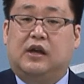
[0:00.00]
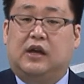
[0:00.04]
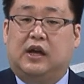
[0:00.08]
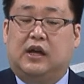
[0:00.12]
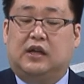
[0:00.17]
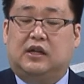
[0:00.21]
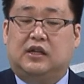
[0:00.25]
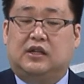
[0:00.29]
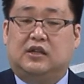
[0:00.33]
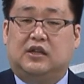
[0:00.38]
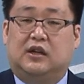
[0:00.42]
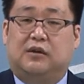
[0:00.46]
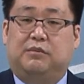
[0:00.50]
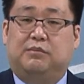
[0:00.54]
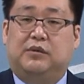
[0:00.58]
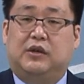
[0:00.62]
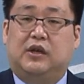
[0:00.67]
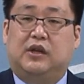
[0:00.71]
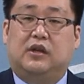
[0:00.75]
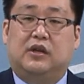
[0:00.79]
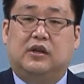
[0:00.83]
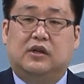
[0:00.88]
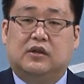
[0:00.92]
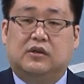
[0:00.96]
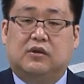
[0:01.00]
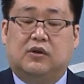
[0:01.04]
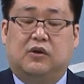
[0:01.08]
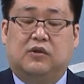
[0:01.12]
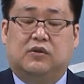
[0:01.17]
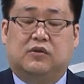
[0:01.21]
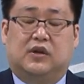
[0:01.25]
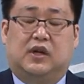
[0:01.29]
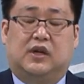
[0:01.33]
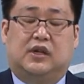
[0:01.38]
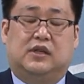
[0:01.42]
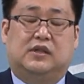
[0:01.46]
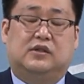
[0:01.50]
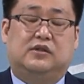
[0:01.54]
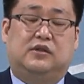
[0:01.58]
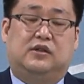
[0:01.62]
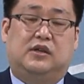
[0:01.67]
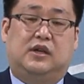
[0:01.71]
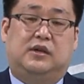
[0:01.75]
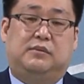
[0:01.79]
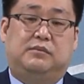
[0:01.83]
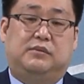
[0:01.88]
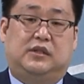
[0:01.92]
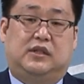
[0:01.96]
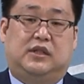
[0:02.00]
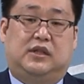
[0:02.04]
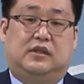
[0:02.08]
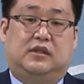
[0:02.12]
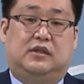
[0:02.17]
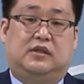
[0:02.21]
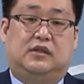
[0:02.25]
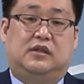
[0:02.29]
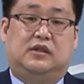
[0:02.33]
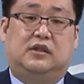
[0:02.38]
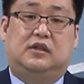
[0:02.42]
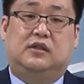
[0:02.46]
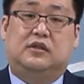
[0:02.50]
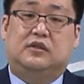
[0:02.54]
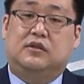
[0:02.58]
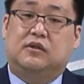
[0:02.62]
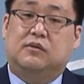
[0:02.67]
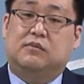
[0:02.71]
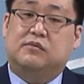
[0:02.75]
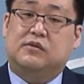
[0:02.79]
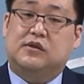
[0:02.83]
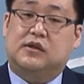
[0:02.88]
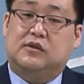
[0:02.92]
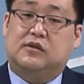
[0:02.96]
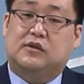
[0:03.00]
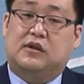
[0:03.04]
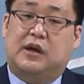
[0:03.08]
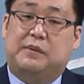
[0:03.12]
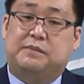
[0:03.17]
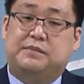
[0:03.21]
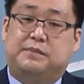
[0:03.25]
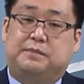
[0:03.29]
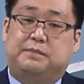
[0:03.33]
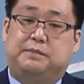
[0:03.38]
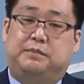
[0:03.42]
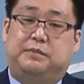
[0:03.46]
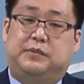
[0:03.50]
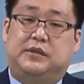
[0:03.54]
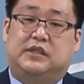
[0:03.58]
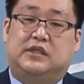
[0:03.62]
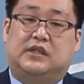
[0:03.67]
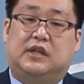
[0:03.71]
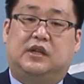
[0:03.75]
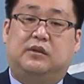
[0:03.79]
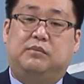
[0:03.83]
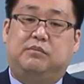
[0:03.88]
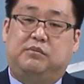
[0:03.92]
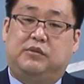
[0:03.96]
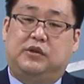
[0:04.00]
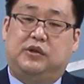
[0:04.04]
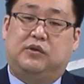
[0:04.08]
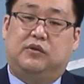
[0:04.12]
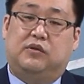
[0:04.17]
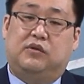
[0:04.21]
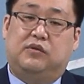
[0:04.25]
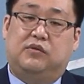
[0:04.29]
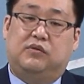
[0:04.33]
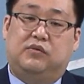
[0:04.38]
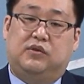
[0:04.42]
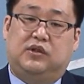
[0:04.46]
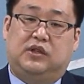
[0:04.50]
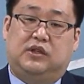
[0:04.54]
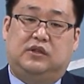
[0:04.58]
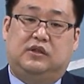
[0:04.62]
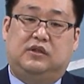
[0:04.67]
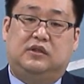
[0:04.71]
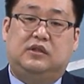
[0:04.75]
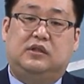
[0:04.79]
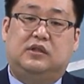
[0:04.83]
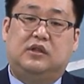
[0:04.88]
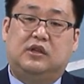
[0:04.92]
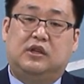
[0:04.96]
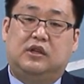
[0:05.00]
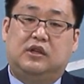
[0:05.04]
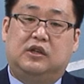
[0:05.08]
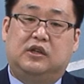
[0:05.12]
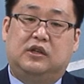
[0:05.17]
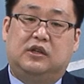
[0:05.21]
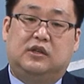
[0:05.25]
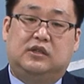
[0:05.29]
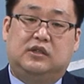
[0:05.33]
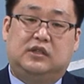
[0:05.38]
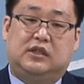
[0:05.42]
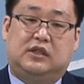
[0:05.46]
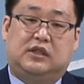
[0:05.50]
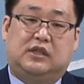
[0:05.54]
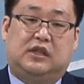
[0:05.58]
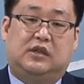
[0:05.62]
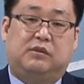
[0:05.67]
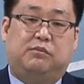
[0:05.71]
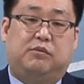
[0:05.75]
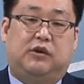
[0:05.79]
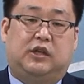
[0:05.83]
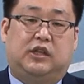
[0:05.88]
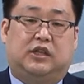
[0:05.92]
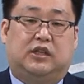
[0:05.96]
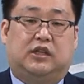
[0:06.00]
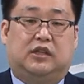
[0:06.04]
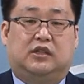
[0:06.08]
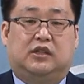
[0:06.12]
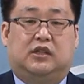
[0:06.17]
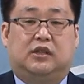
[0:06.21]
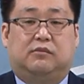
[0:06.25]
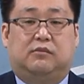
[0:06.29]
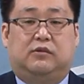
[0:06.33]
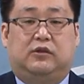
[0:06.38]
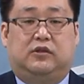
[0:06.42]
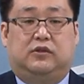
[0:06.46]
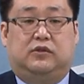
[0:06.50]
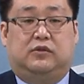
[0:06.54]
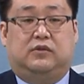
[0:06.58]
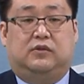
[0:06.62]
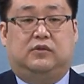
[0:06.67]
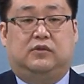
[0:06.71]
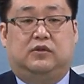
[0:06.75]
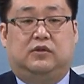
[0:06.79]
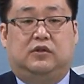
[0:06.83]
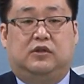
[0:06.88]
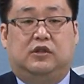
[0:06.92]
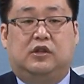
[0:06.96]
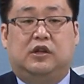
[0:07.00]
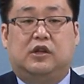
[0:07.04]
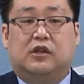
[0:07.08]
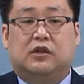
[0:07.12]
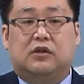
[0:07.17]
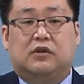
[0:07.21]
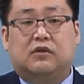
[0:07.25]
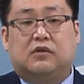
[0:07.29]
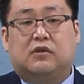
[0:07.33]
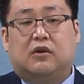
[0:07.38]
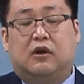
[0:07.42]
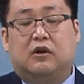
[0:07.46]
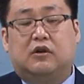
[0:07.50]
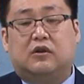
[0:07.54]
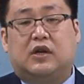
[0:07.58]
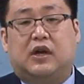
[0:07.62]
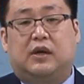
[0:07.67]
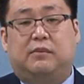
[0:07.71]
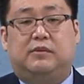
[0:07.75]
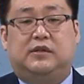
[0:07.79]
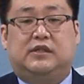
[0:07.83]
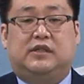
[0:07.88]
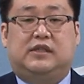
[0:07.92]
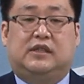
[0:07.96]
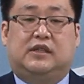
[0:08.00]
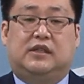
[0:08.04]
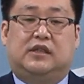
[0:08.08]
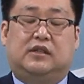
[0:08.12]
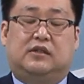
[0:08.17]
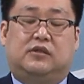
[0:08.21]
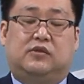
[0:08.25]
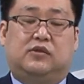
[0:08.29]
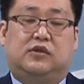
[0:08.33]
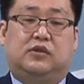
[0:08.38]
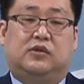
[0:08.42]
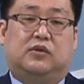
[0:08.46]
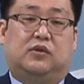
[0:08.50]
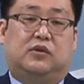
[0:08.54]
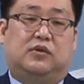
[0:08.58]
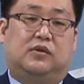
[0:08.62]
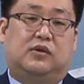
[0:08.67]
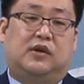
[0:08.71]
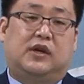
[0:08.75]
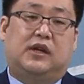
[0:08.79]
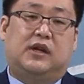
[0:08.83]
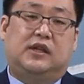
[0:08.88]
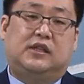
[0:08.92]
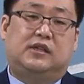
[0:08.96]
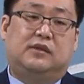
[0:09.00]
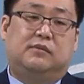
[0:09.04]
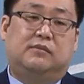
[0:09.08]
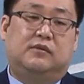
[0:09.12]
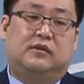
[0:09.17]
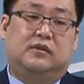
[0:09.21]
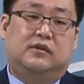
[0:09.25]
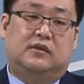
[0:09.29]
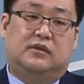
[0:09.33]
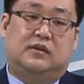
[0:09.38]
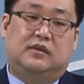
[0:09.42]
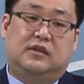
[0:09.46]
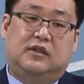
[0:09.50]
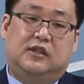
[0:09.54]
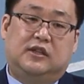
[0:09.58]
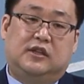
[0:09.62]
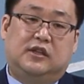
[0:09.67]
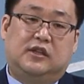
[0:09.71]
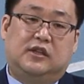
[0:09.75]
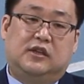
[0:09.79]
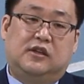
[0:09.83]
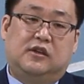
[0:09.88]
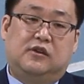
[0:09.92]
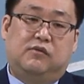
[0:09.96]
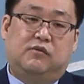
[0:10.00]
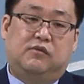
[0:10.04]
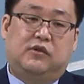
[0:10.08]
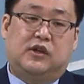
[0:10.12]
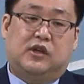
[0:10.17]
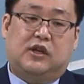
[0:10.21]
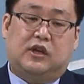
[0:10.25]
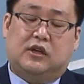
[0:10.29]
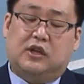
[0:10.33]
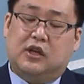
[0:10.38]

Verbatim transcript: 하나님 앞에 거룩하게 서야 합니다. 너무나도 값비싼 피로 우리는 지킴 받았기 때문이죠. 그 거룩함을 지킬 수 있도록 하나님은 우리에게